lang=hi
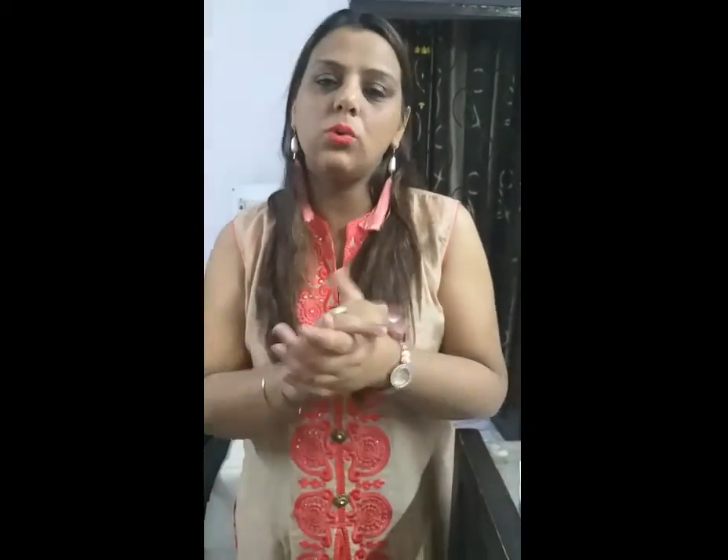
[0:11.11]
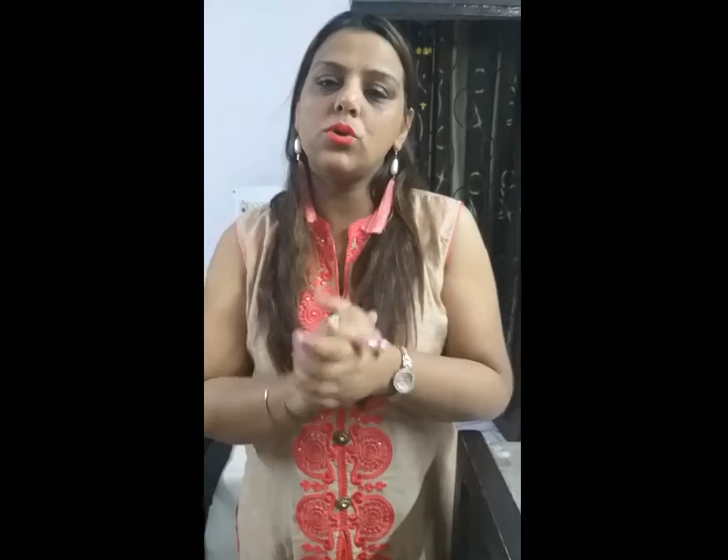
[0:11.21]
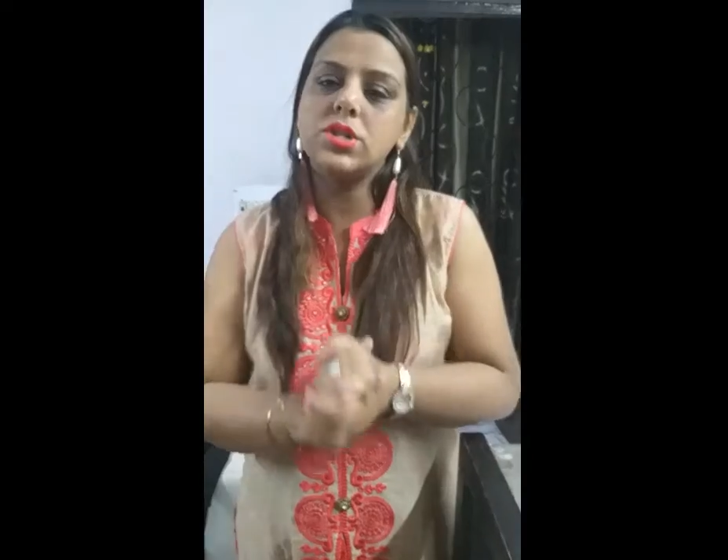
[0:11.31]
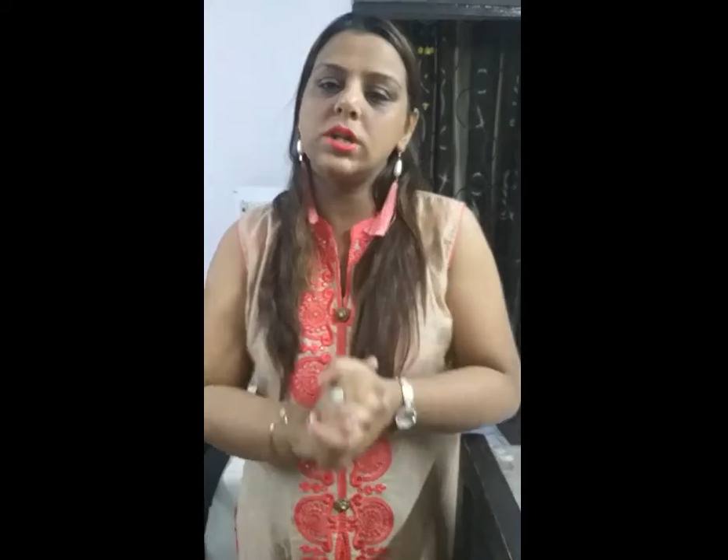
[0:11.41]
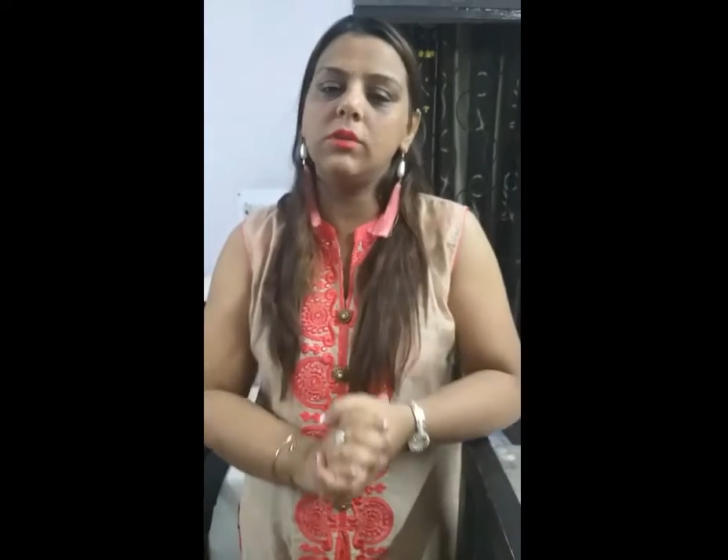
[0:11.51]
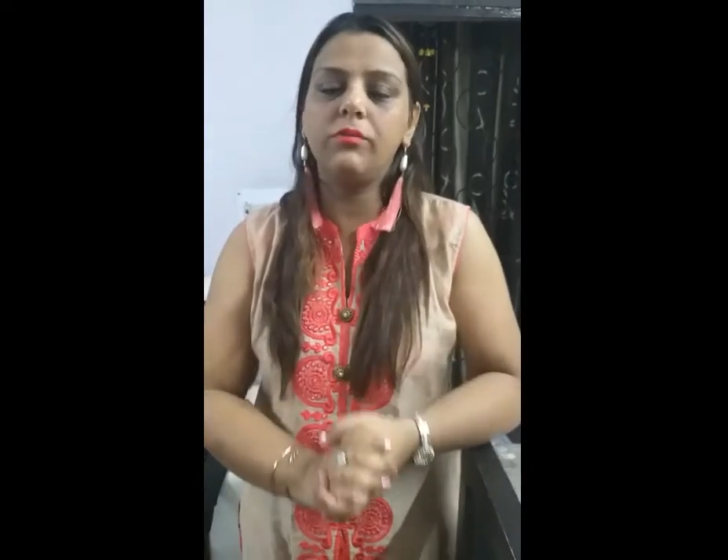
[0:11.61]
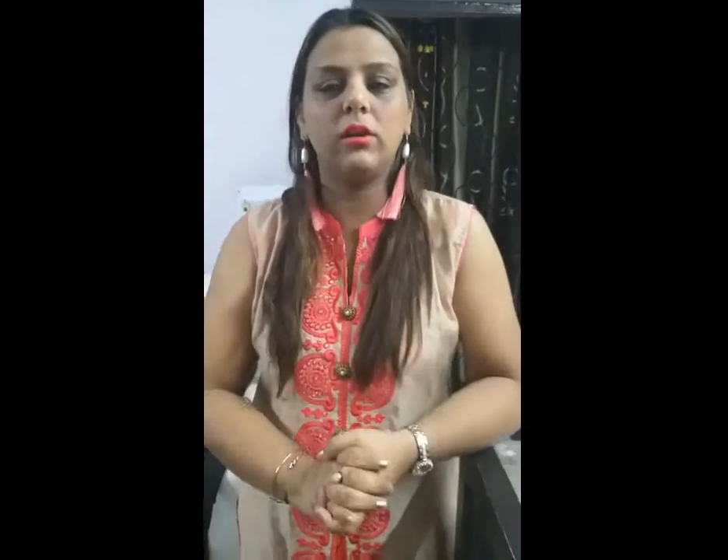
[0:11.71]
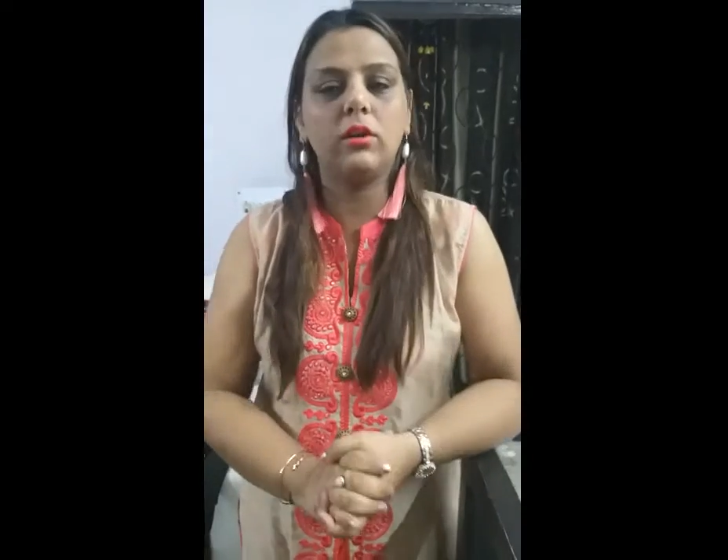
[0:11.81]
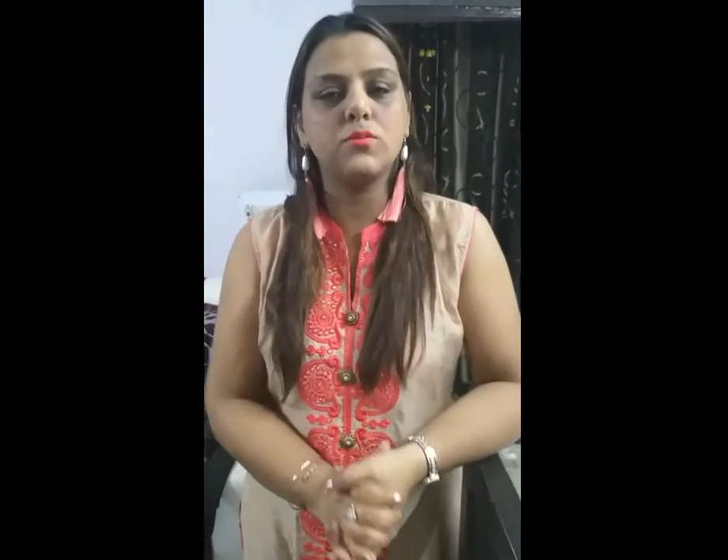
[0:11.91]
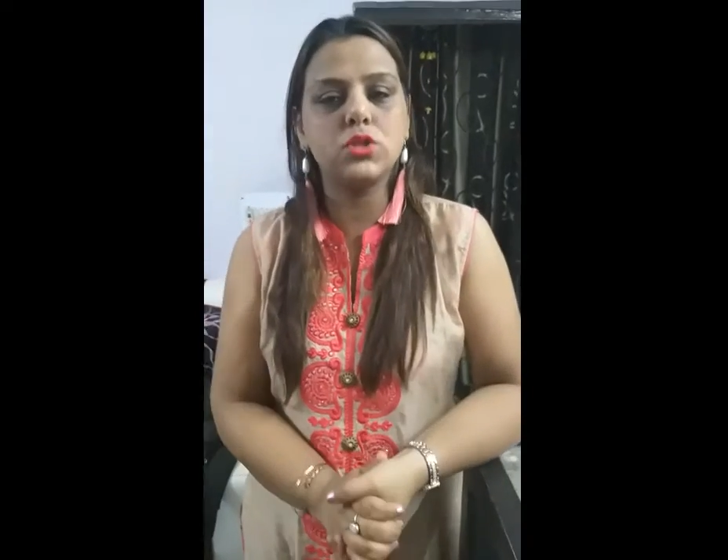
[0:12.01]
Kochhar
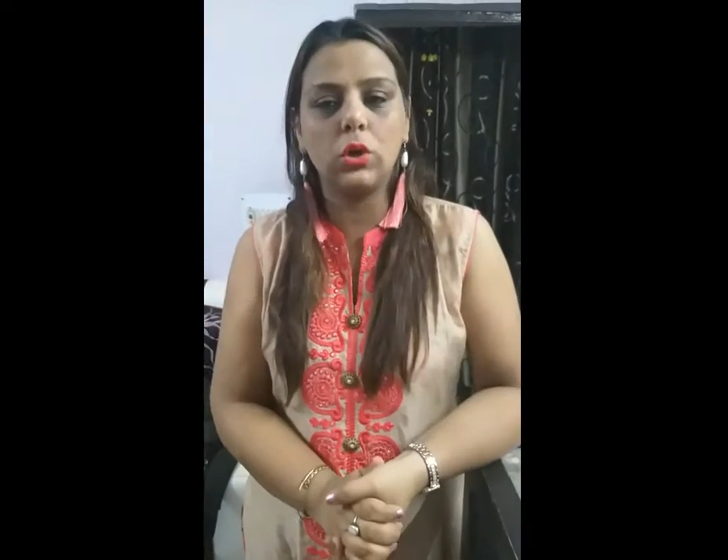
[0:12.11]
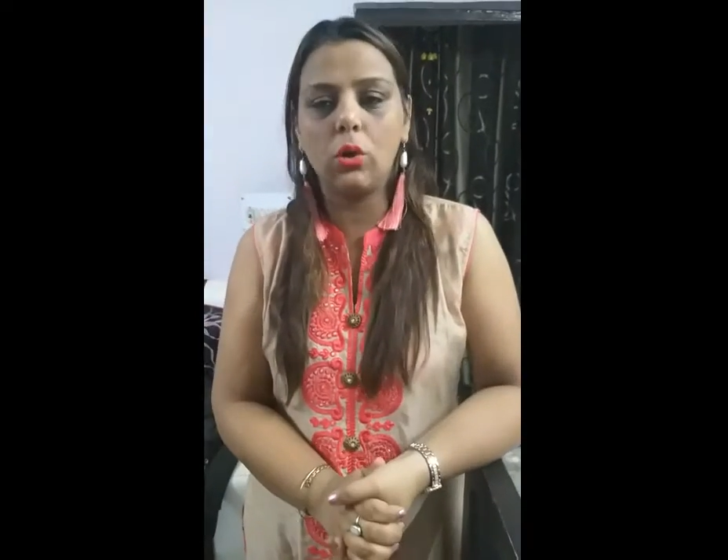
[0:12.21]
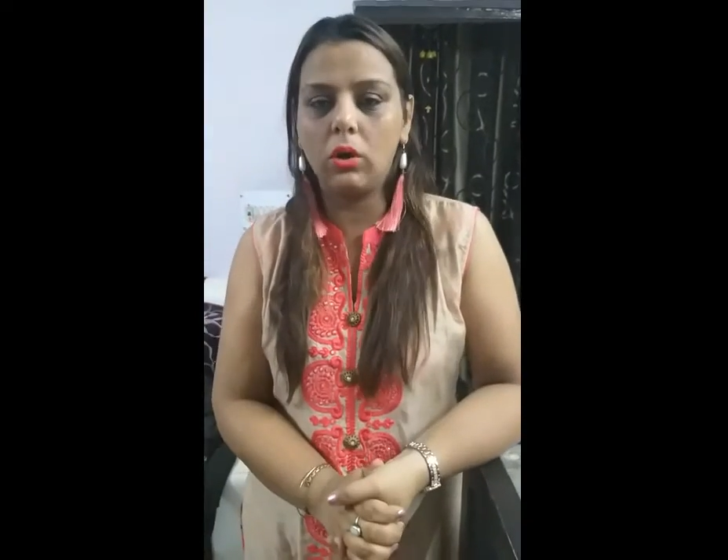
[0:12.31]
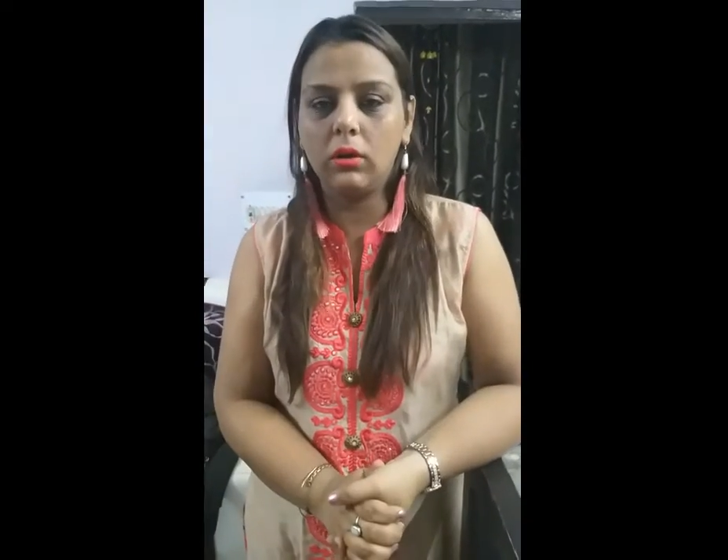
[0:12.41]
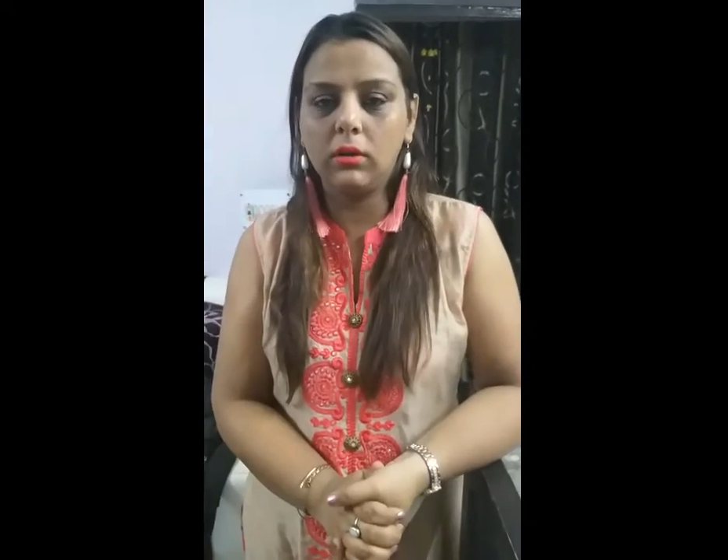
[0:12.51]
welcomes you all.